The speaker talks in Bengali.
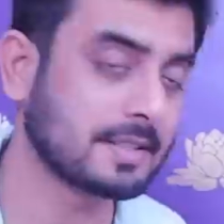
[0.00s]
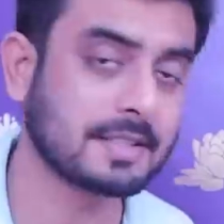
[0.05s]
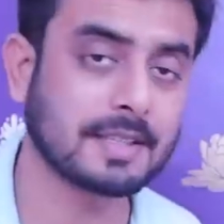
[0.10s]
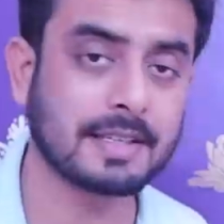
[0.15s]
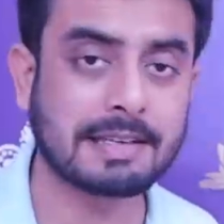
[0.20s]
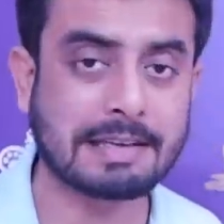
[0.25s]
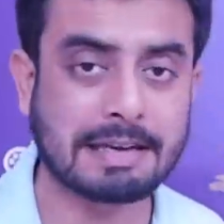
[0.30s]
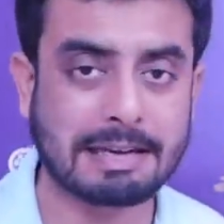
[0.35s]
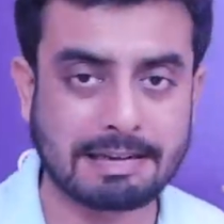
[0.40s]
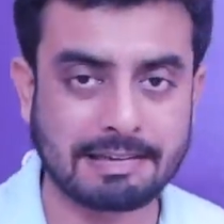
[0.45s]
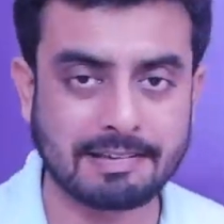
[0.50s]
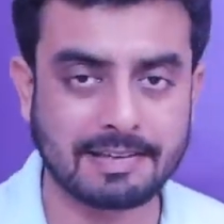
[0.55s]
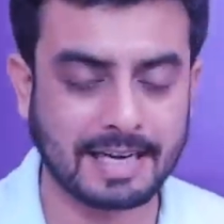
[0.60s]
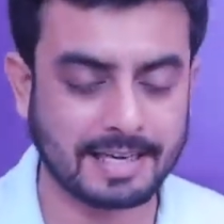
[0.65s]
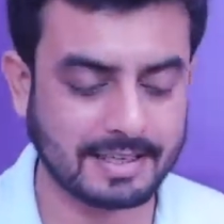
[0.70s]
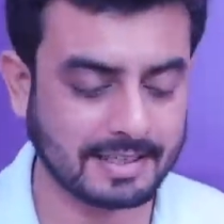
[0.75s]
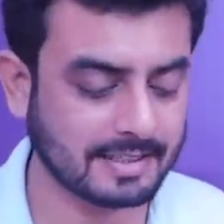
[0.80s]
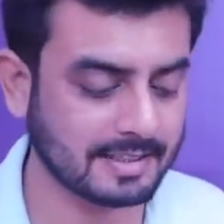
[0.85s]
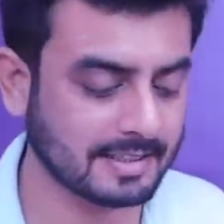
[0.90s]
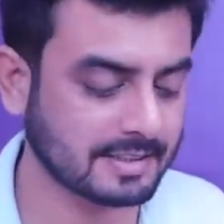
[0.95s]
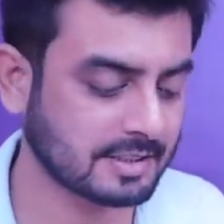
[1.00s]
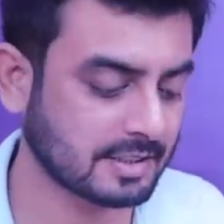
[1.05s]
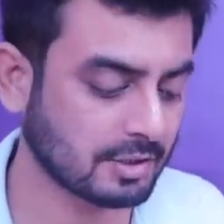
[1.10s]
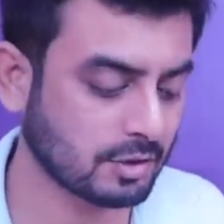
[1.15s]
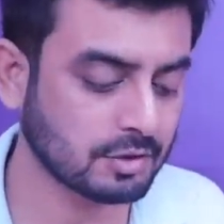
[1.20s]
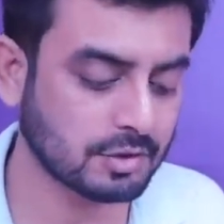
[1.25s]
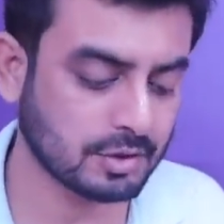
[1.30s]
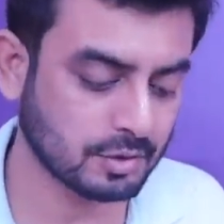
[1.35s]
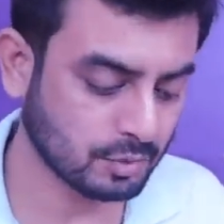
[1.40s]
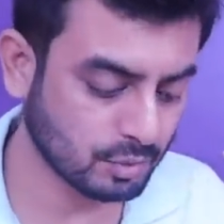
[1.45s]
যে টাইটেলটা
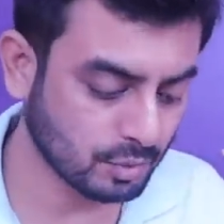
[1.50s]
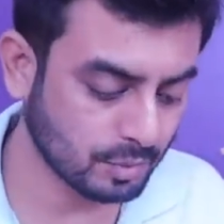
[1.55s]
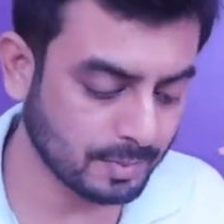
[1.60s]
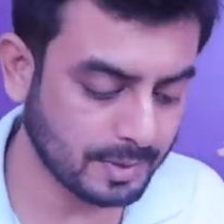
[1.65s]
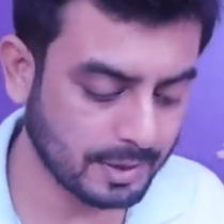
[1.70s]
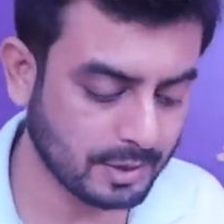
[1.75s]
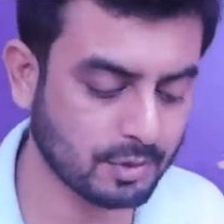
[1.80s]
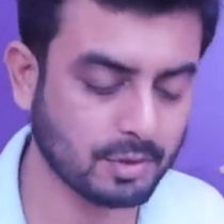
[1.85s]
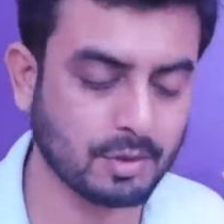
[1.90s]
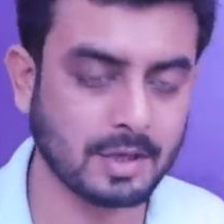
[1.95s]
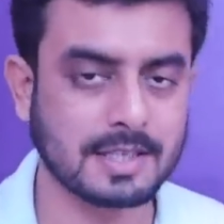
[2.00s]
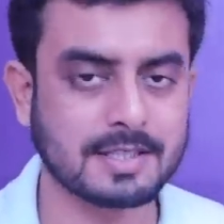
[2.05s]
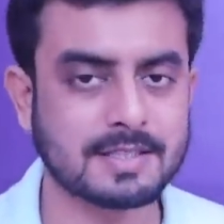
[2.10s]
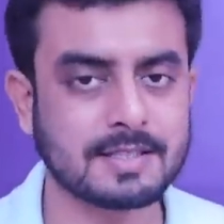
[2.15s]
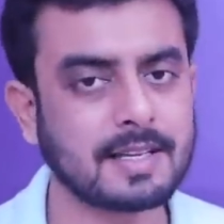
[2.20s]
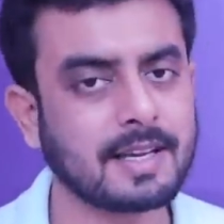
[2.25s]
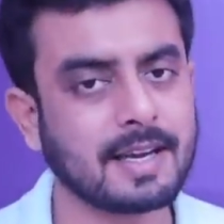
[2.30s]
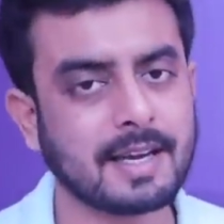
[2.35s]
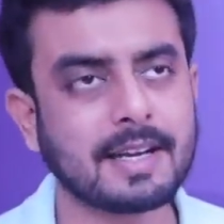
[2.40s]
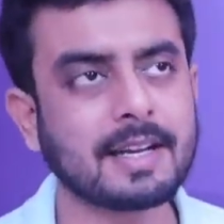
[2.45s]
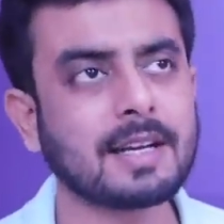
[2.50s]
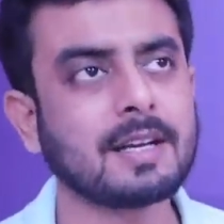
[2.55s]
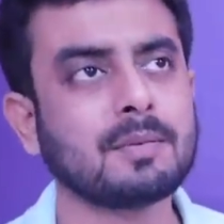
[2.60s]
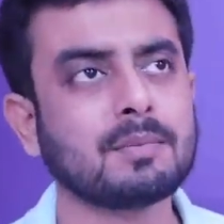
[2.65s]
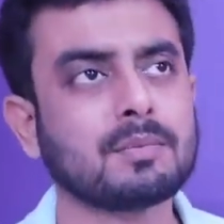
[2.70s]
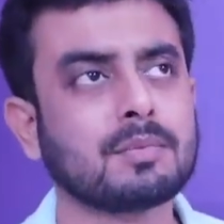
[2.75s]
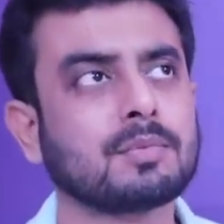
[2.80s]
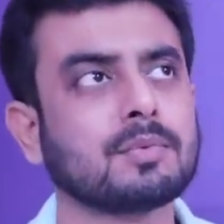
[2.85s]
ছিল দুর্ভিক্ষ আসছে এটা